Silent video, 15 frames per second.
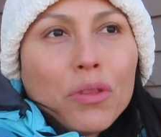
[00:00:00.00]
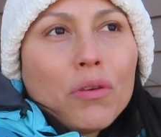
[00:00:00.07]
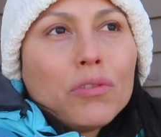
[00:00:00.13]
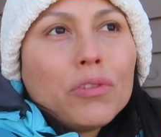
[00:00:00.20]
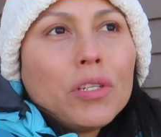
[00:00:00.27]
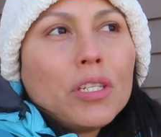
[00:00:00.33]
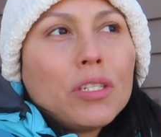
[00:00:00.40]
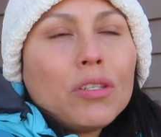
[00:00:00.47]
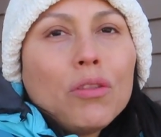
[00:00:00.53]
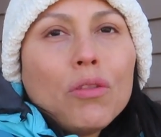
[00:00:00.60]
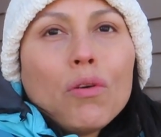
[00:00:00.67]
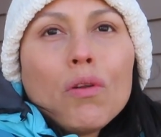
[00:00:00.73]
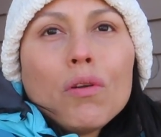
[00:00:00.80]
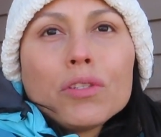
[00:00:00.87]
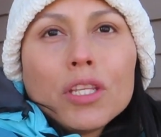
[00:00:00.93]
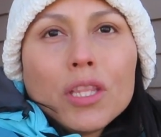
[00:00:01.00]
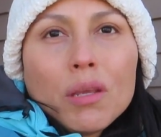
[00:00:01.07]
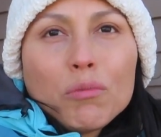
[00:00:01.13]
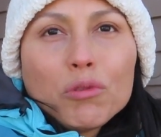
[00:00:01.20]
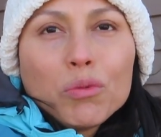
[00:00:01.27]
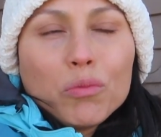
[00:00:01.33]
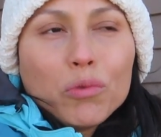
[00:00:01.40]
entonces no lo
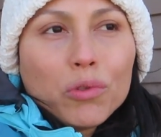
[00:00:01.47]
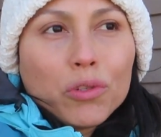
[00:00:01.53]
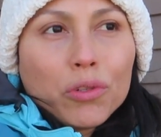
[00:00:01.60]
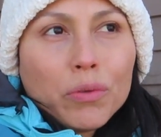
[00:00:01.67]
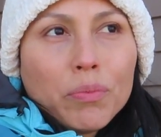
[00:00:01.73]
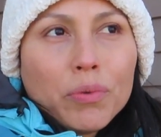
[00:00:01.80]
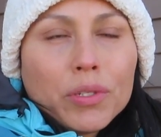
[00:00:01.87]
sentimos mucho,